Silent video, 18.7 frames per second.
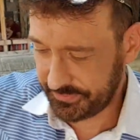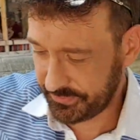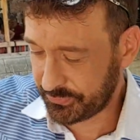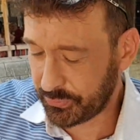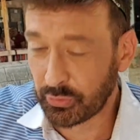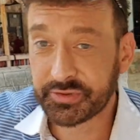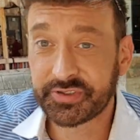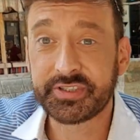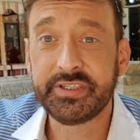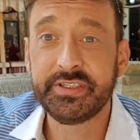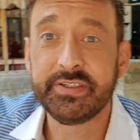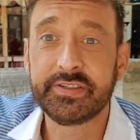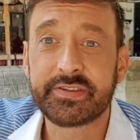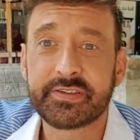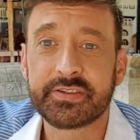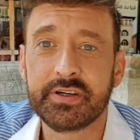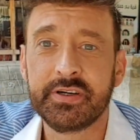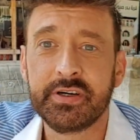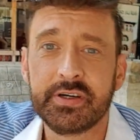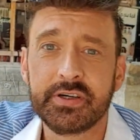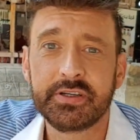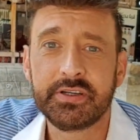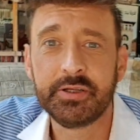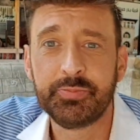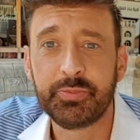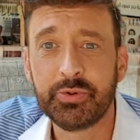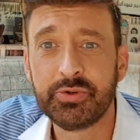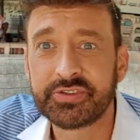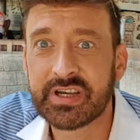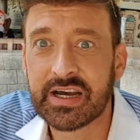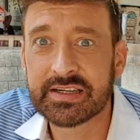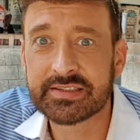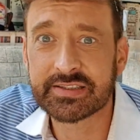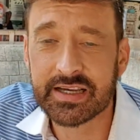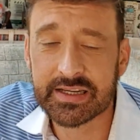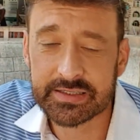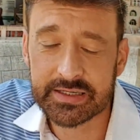wo es hieß, die böse
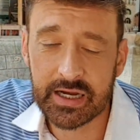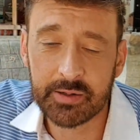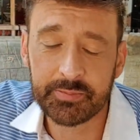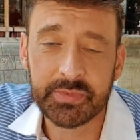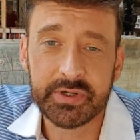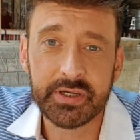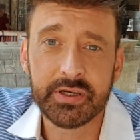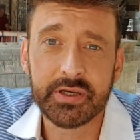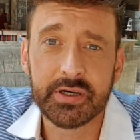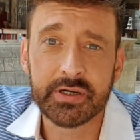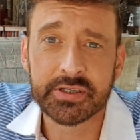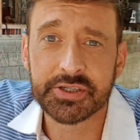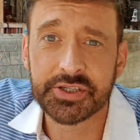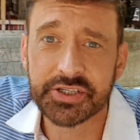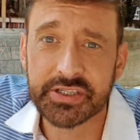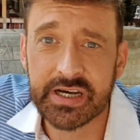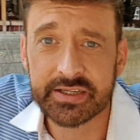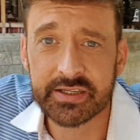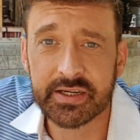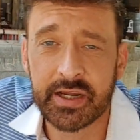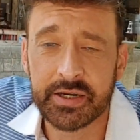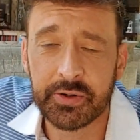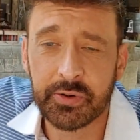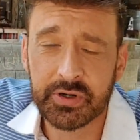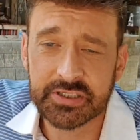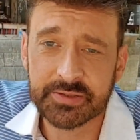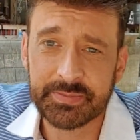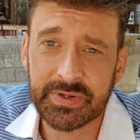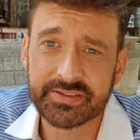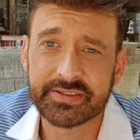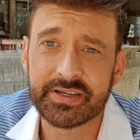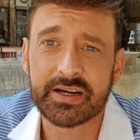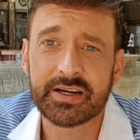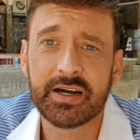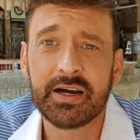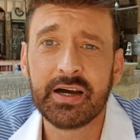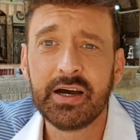Assad-Armee startet ein neues
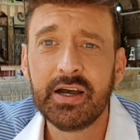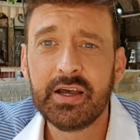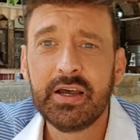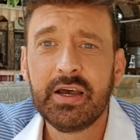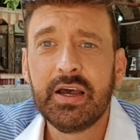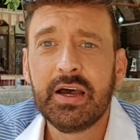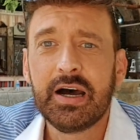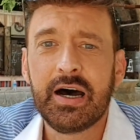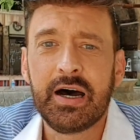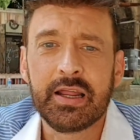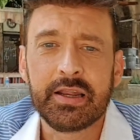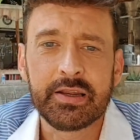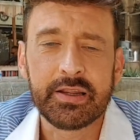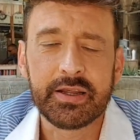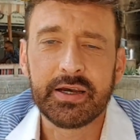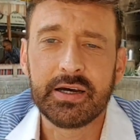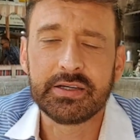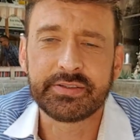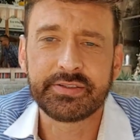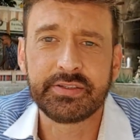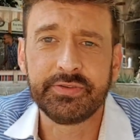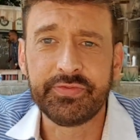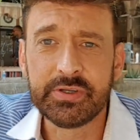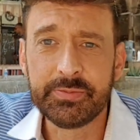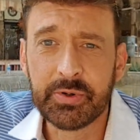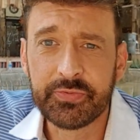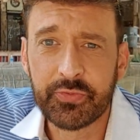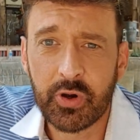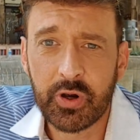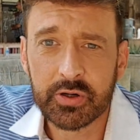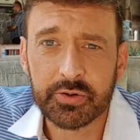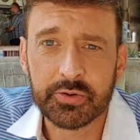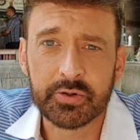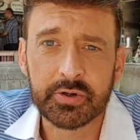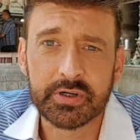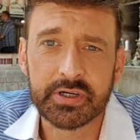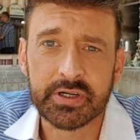Massaker an der
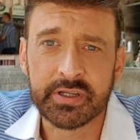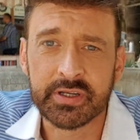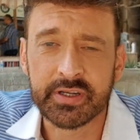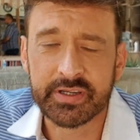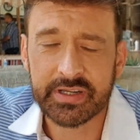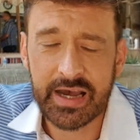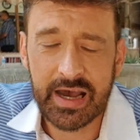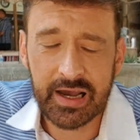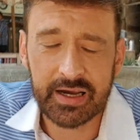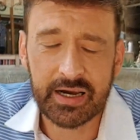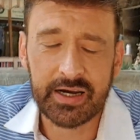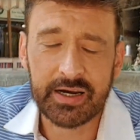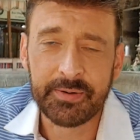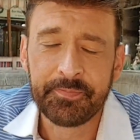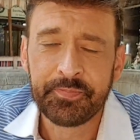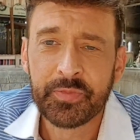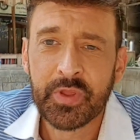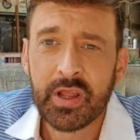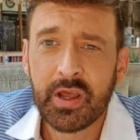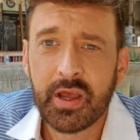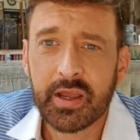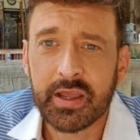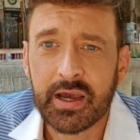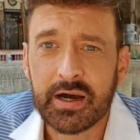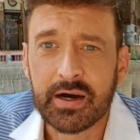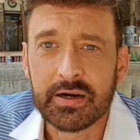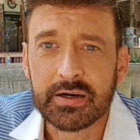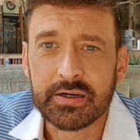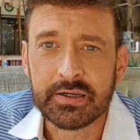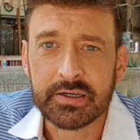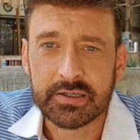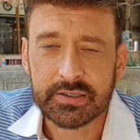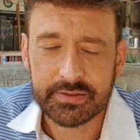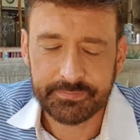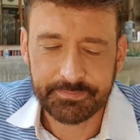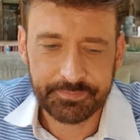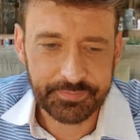Zivilbevölkerung in Dara. Ja, äh,
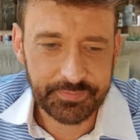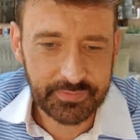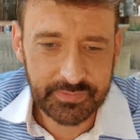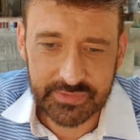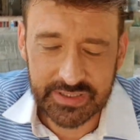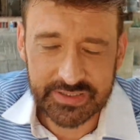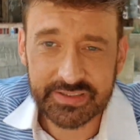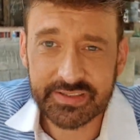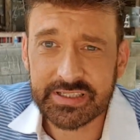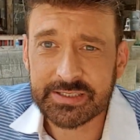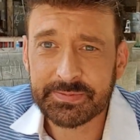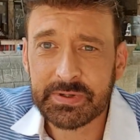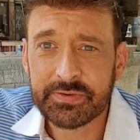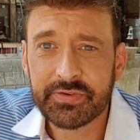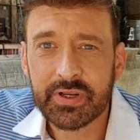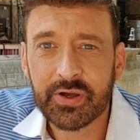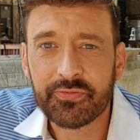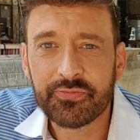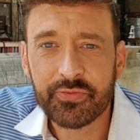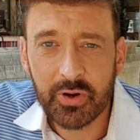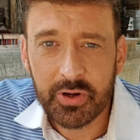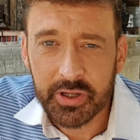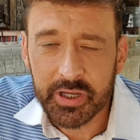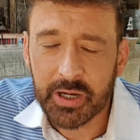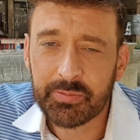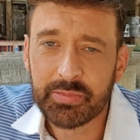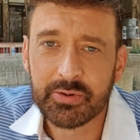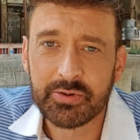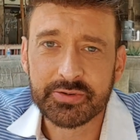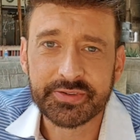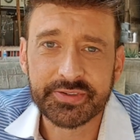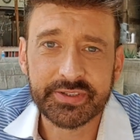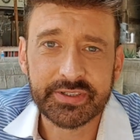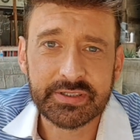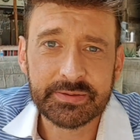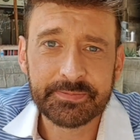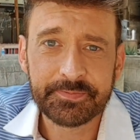das ist erstmal wieder völliger
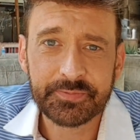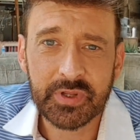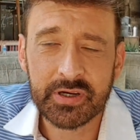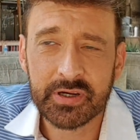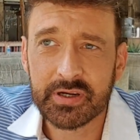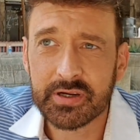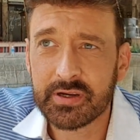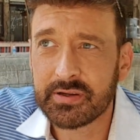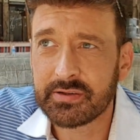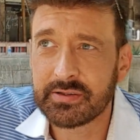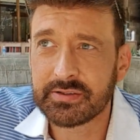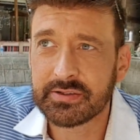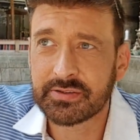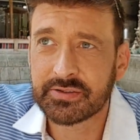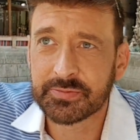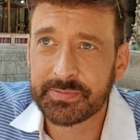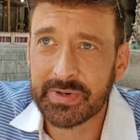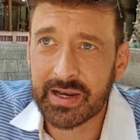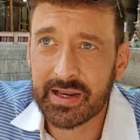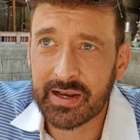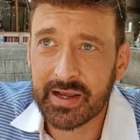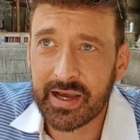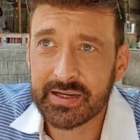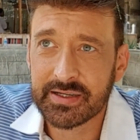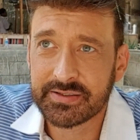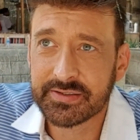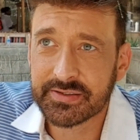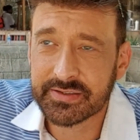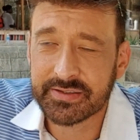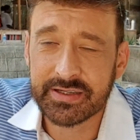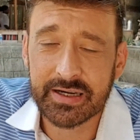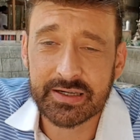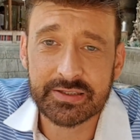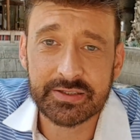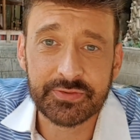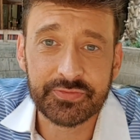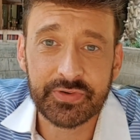Blödsinn, äh, zumal alleine dieses
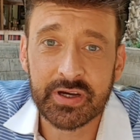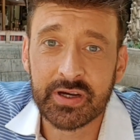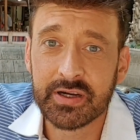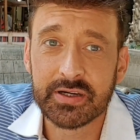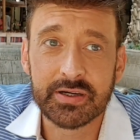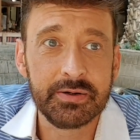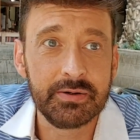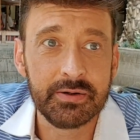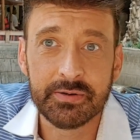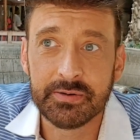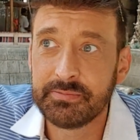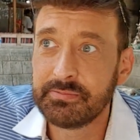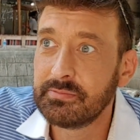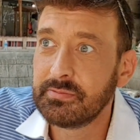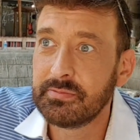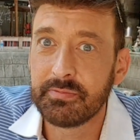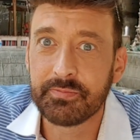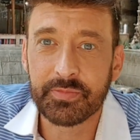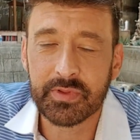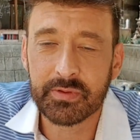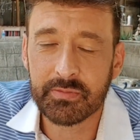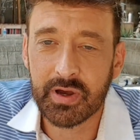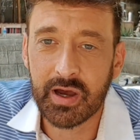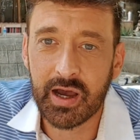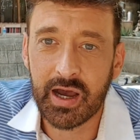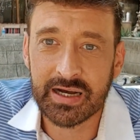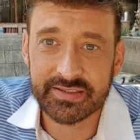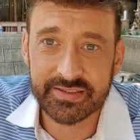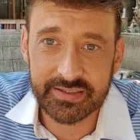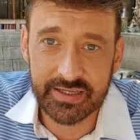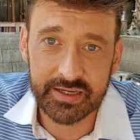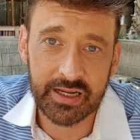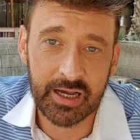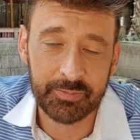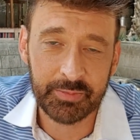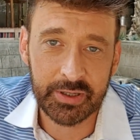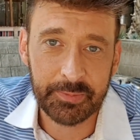Narrativ äh, äh, äh
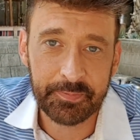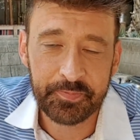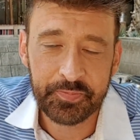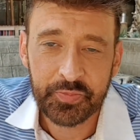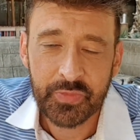Assad-Armee